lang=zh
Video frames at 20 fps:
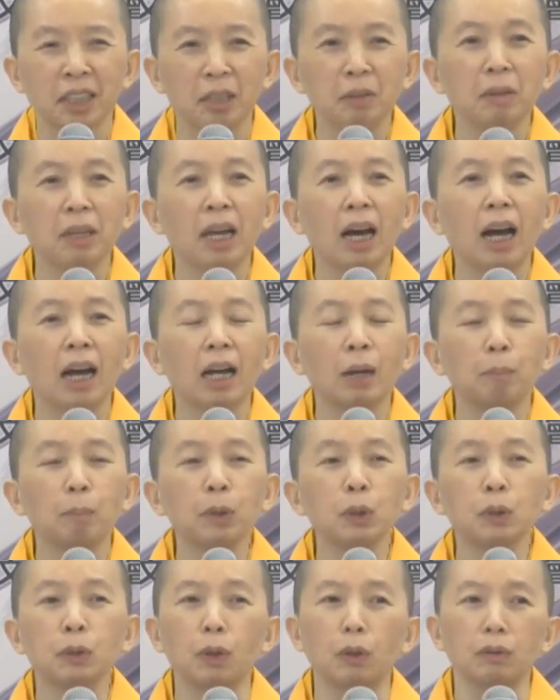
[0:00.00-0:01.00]
因为他
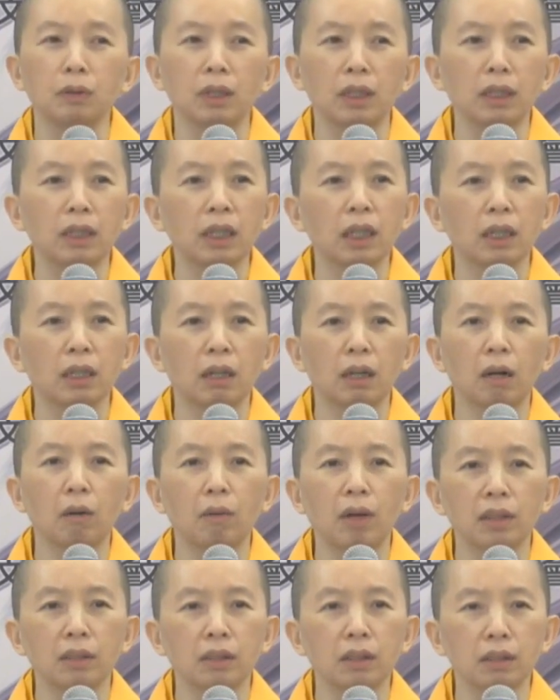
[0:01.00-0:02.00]
不懂得念《
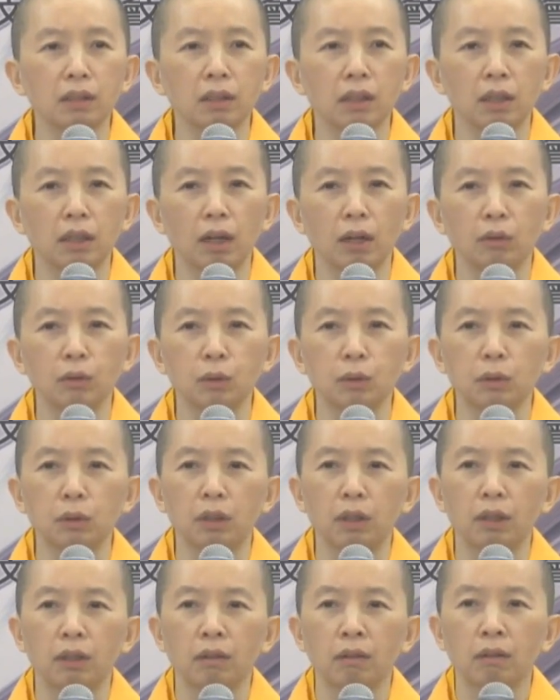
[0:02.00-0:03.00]
高王经》的要
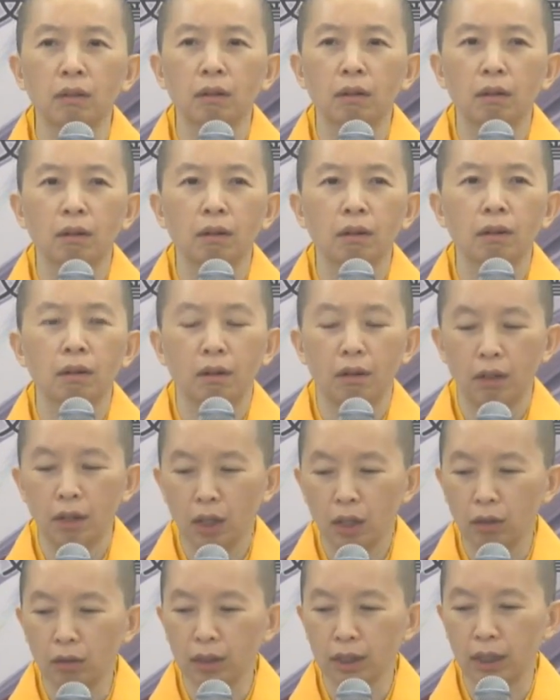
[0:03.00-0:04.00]

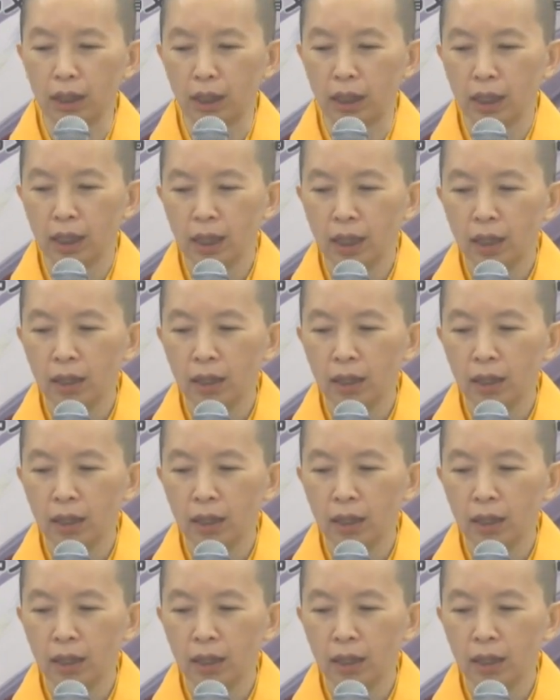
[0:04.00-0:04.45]
诀，OK，